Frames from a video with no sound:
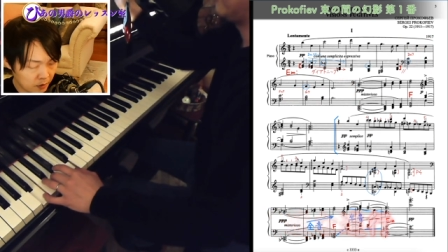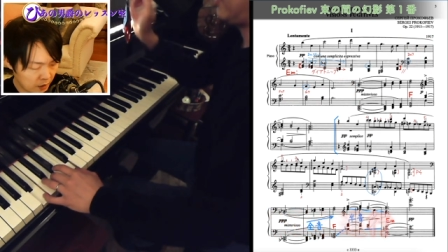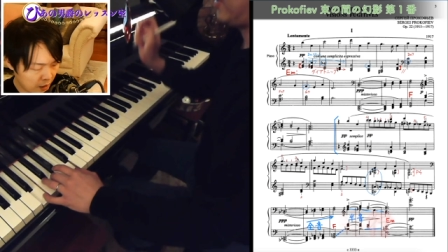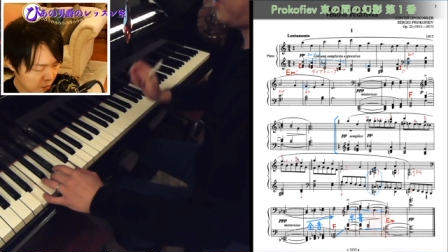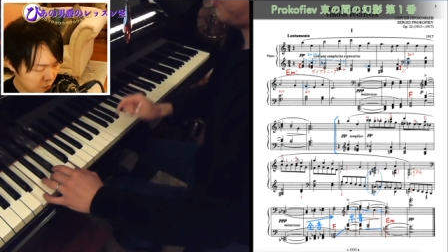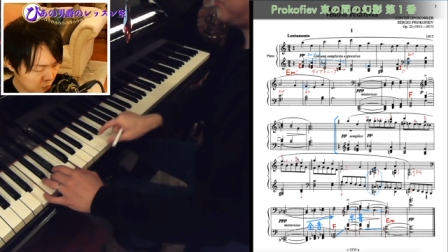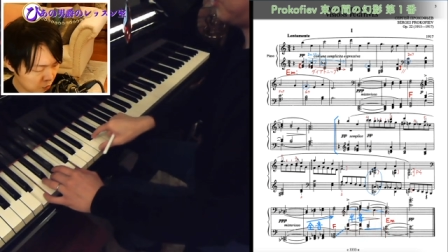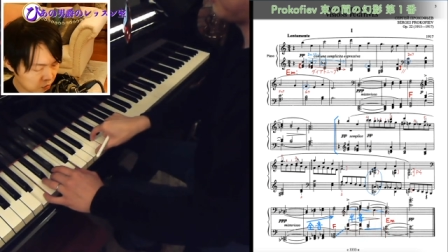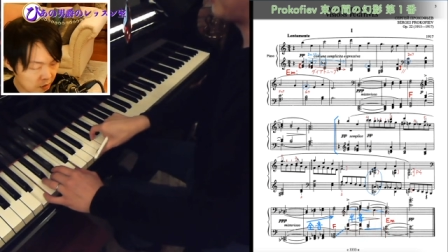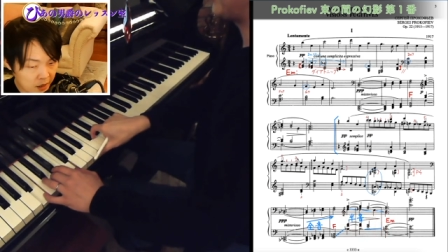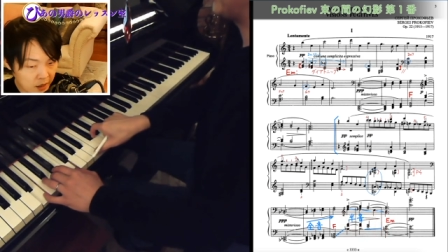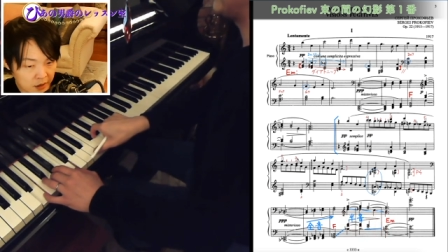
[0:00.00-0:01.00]
低音でよく
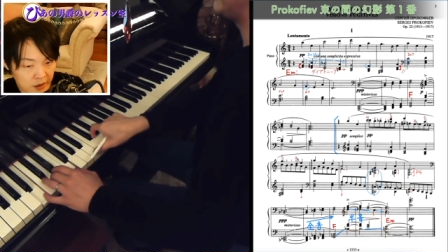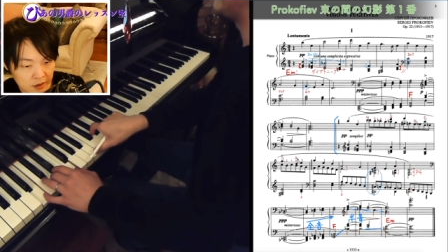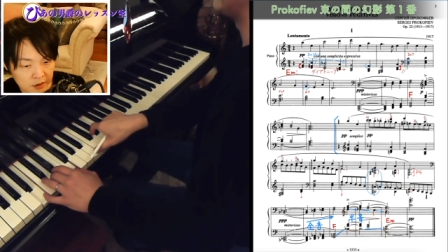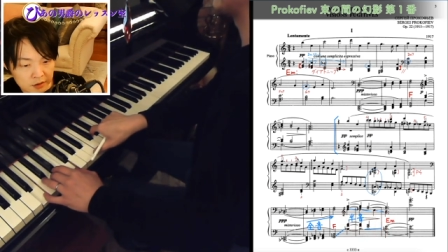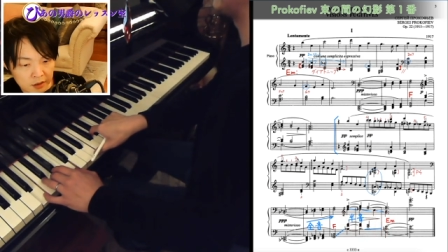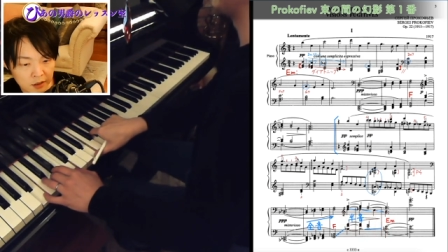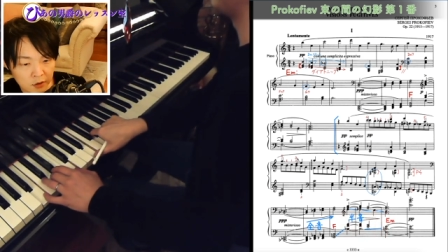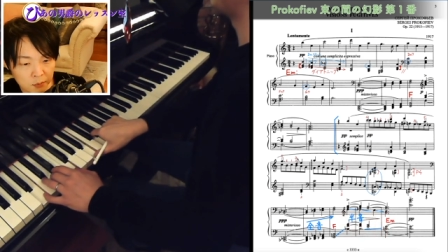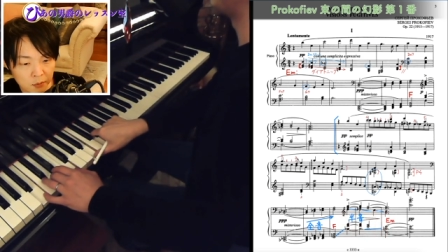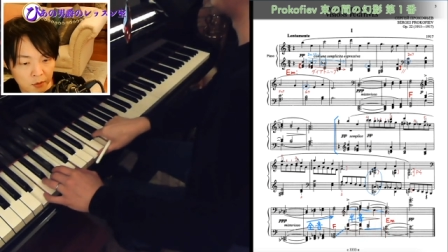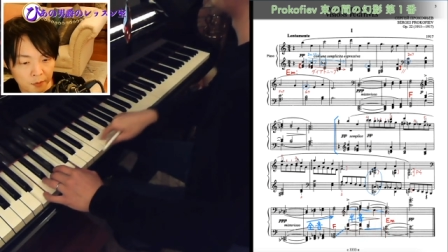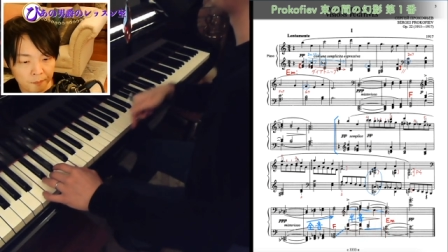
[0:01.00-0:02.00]
わからないですけれど
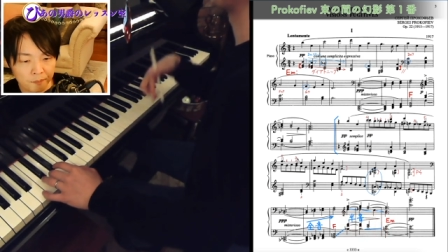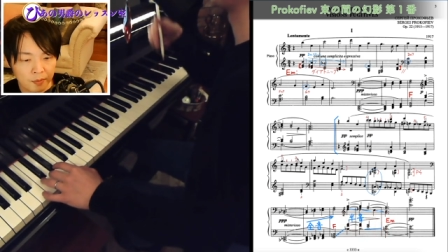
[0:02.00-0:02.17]
も